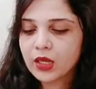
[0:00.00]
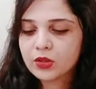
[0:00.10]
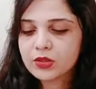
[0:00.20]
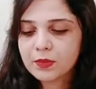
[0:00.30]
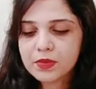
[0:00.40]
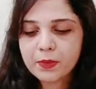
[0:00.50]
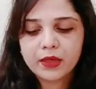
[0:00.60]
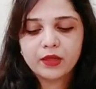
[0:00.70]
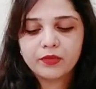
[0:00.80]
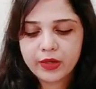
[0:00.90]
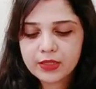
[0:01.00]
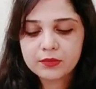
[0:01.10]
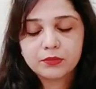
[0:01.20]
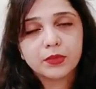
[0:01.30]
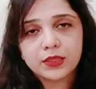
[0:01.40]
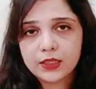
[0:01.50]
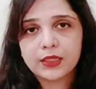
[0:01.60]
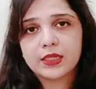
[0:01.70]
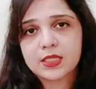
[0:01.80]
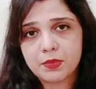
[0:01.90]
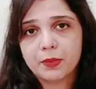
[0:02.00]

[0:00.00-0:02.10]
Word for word: तो सबसे पहले फ्रेंड्स मदर की लिस्ट में